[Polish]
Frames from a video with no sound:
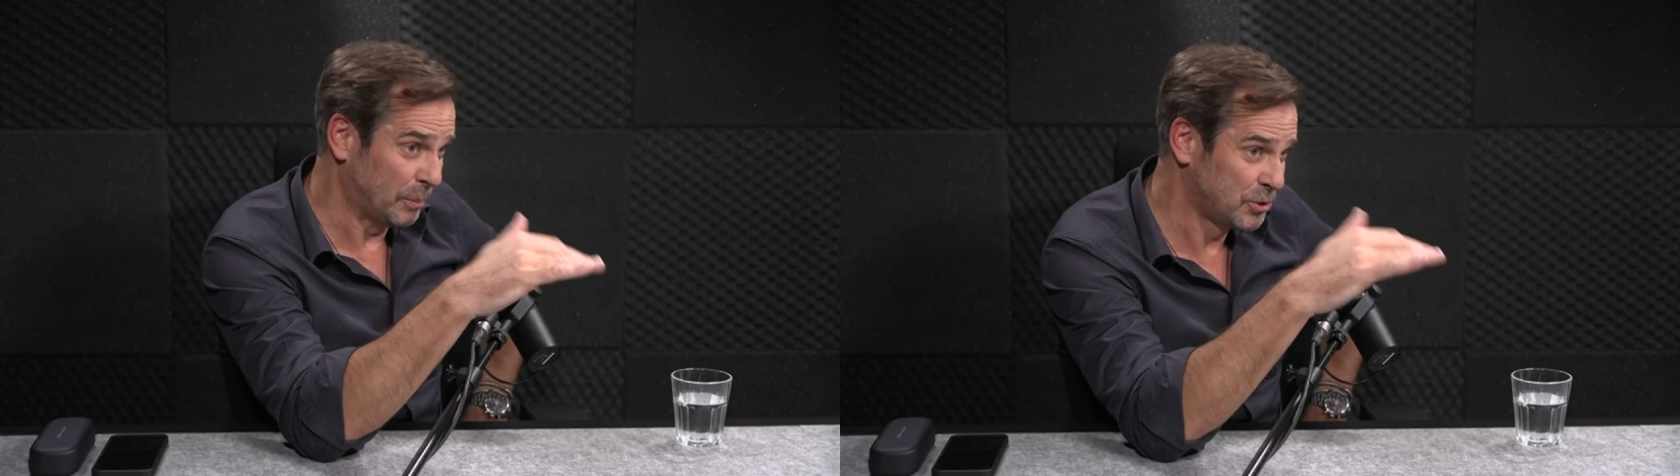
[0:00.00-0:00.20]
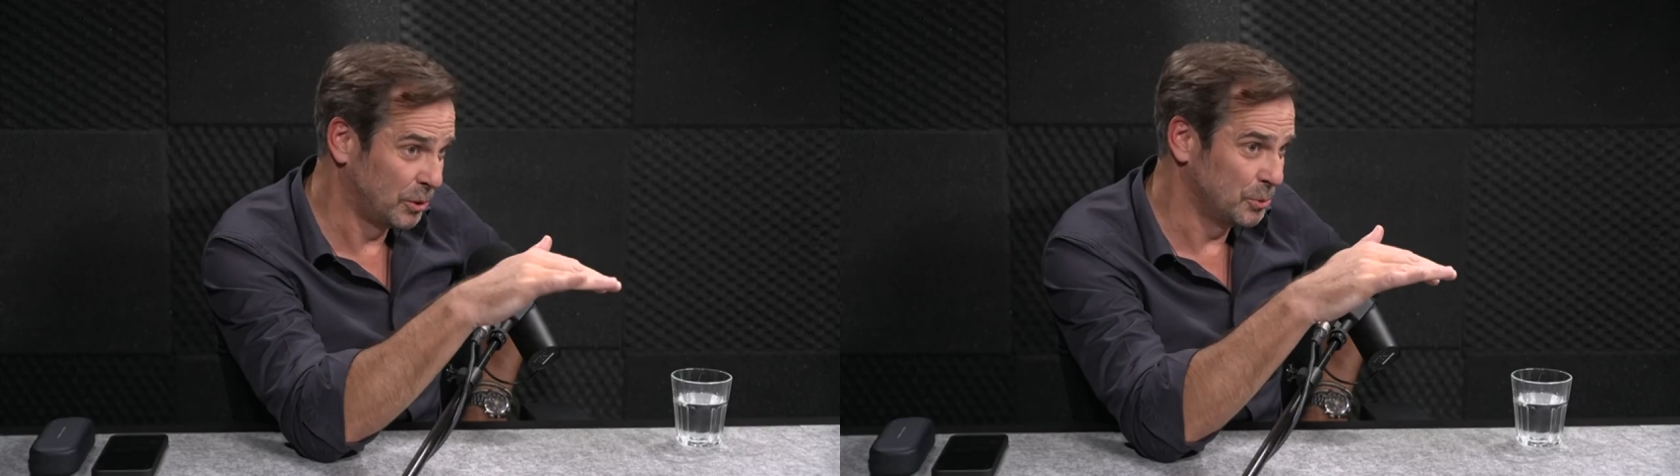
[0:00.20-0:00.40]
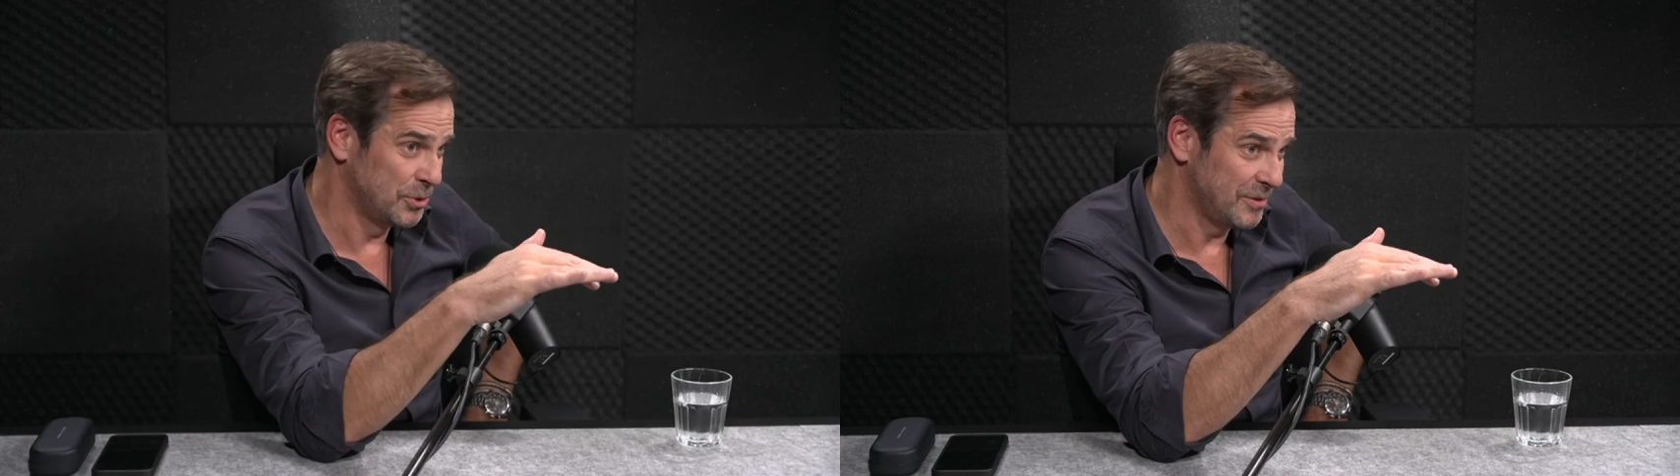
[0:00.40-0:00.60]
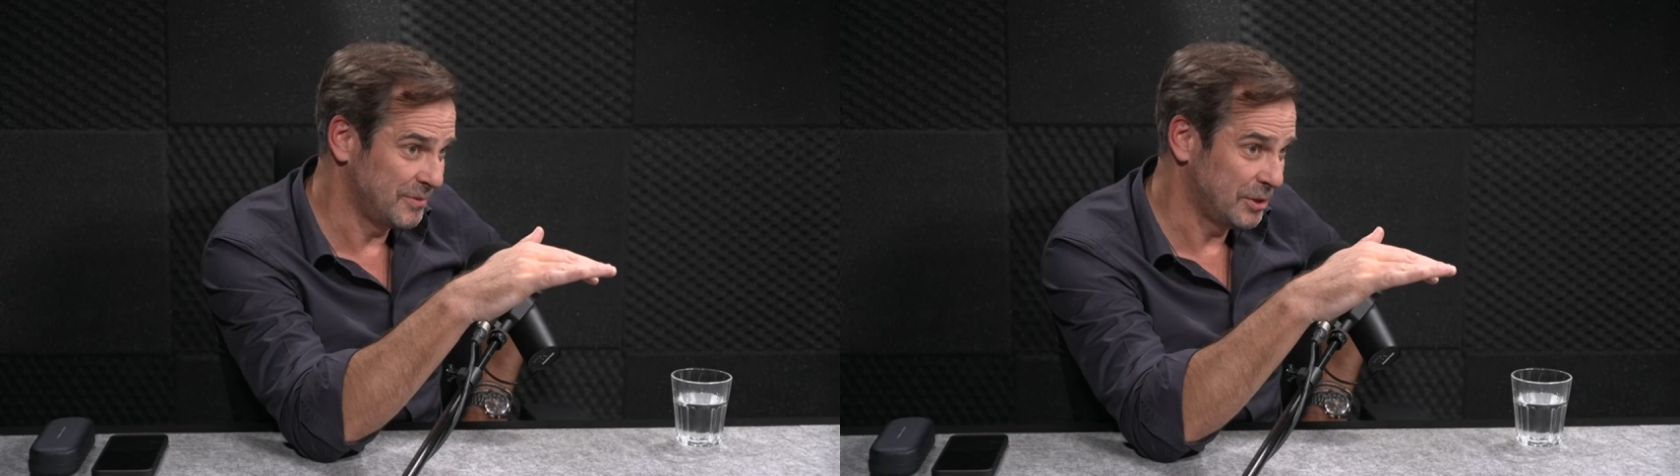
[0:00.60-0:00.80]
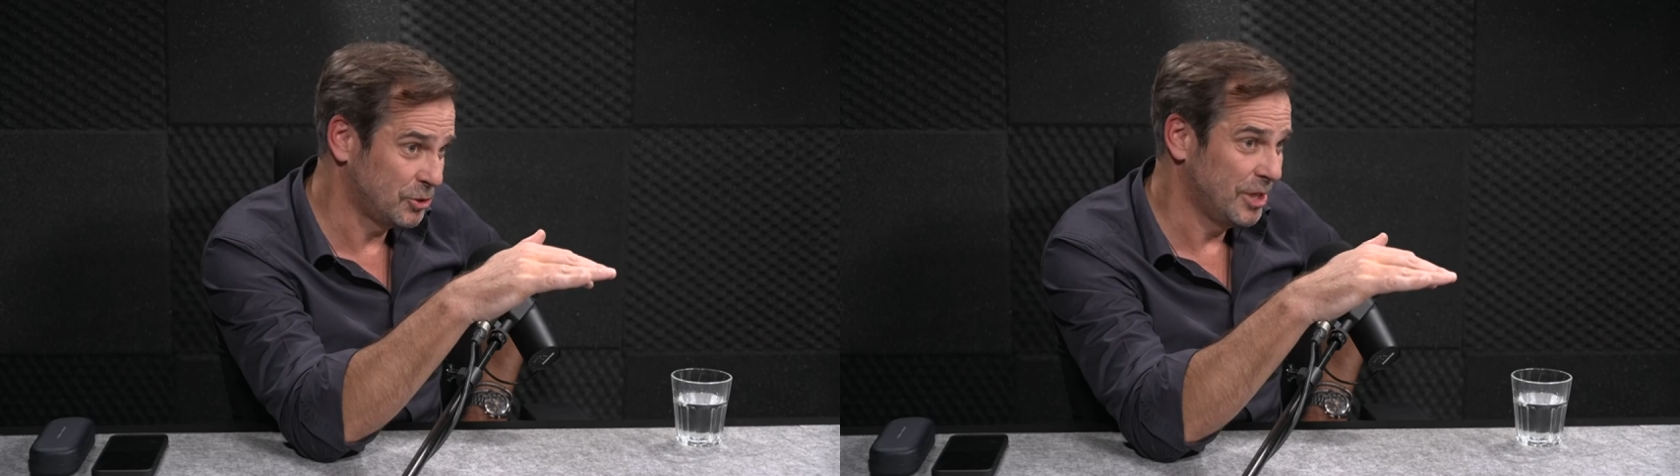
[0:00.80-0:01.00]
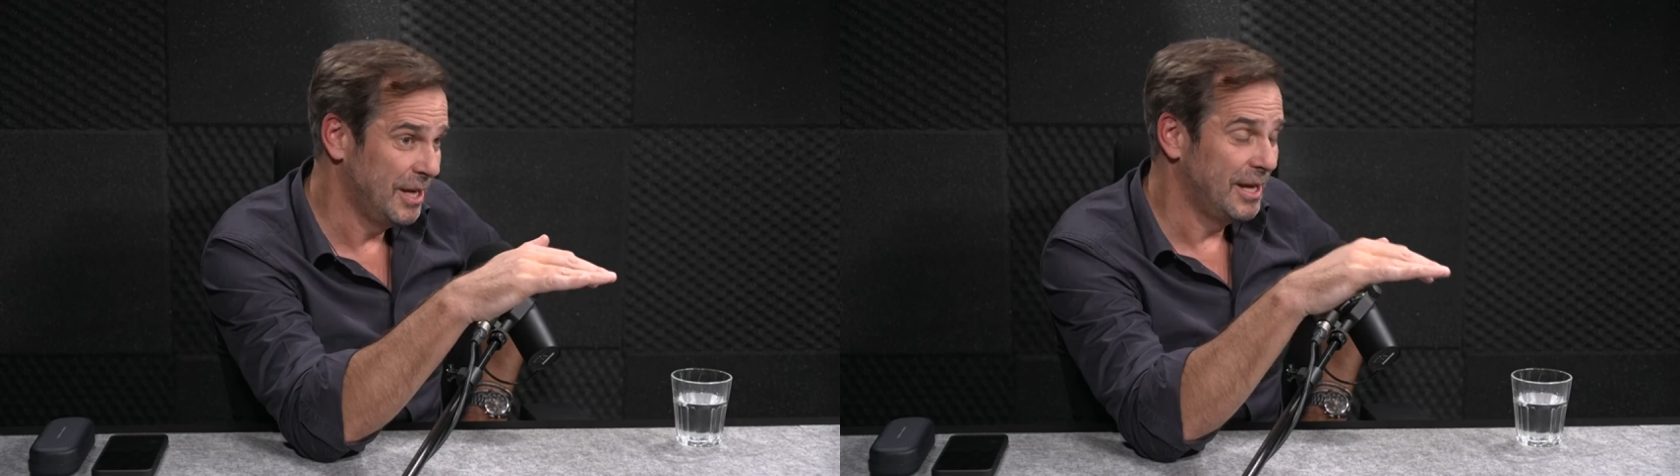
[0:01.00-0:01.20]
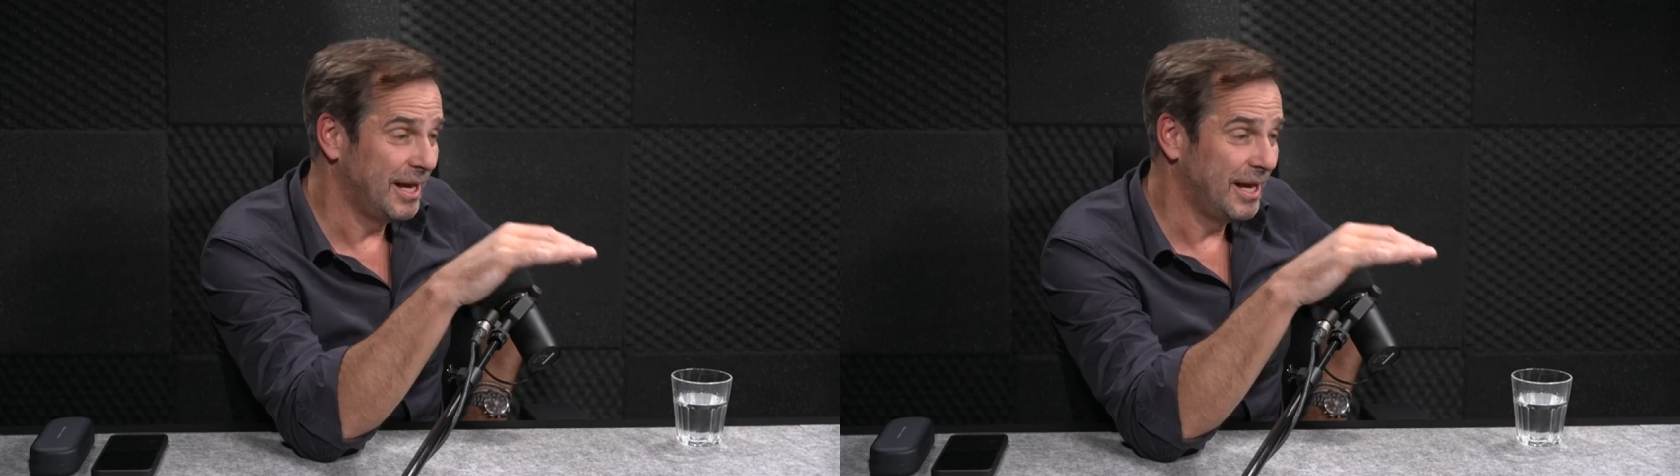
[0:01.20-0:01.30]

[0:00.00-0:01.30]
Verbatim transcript: absolutnie, wiesz. Mhm.